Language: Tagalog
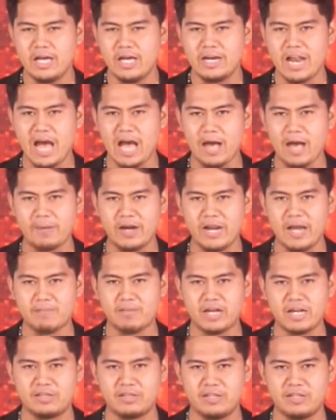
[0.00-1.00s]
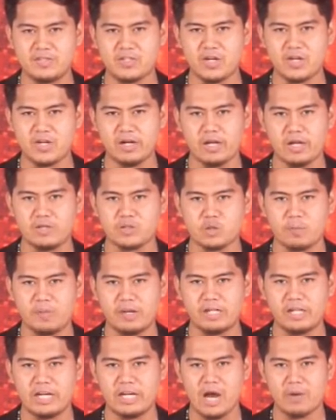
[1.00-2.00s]
nakapanayam na ng DZRH
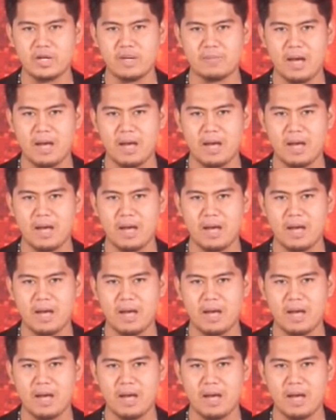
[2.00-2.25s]
upang linawin